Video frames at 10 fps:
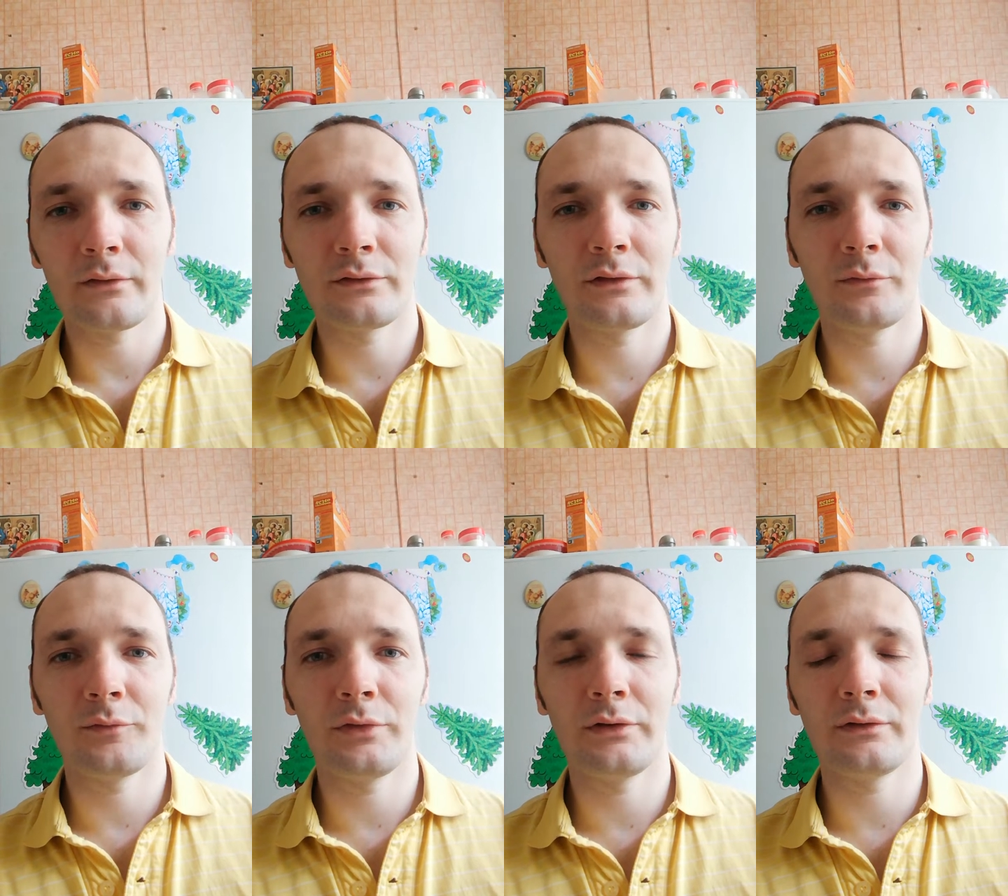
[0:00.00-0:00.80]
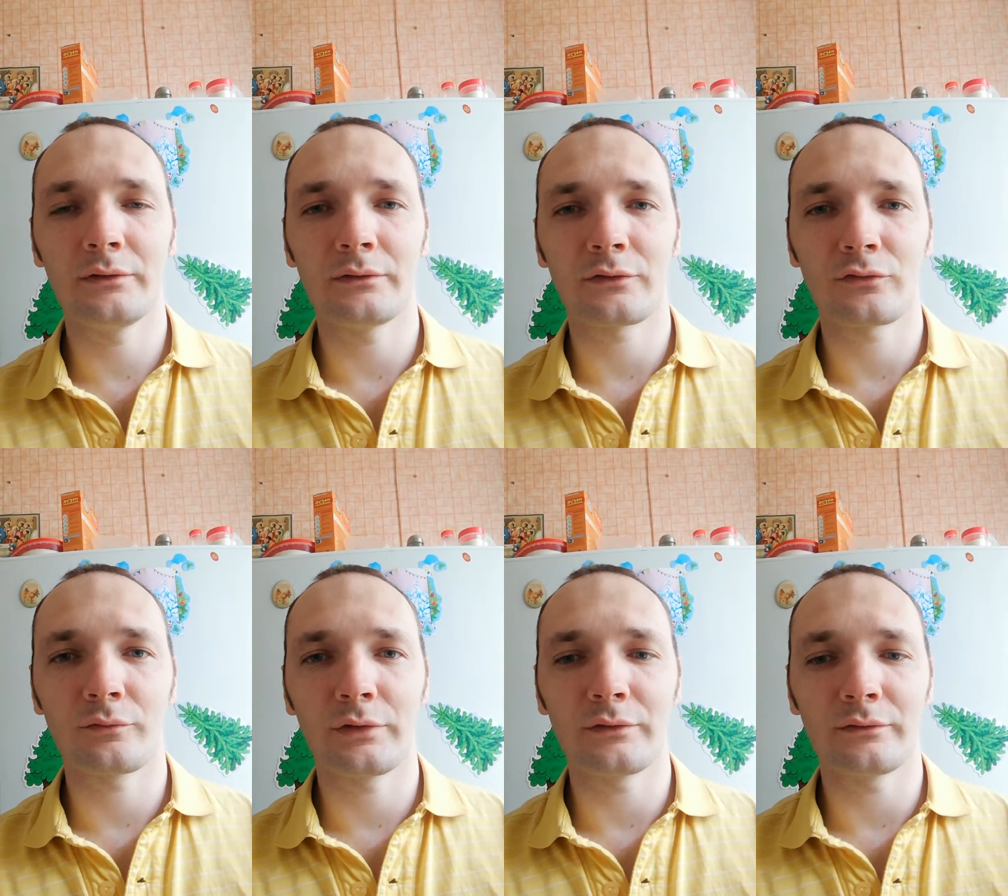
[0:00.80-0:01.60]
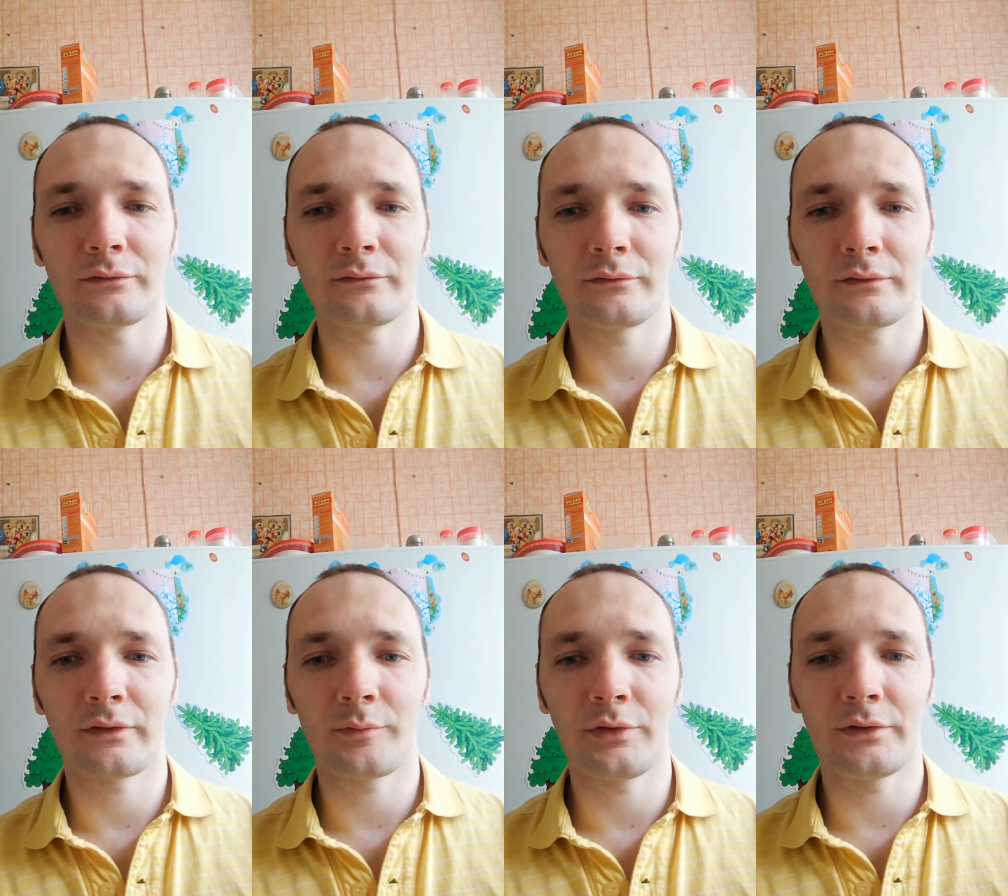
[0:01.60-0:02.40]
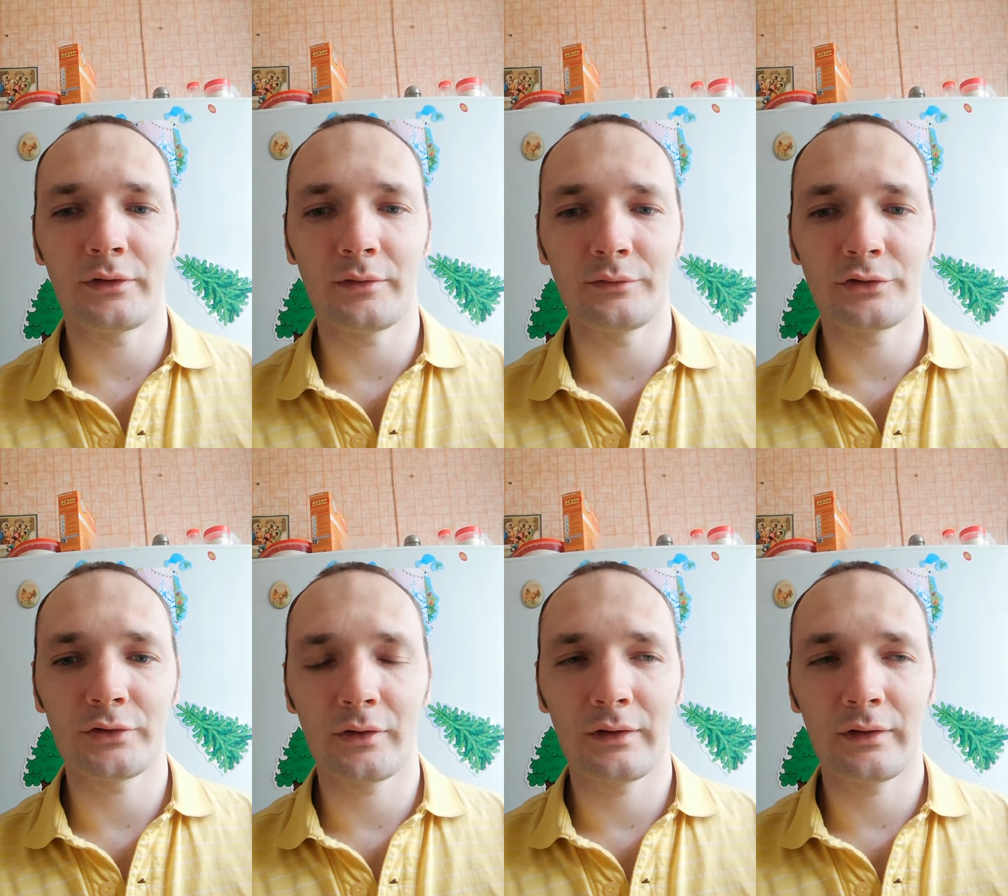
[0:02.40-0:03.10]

тем не менее, сумел забить три мяча,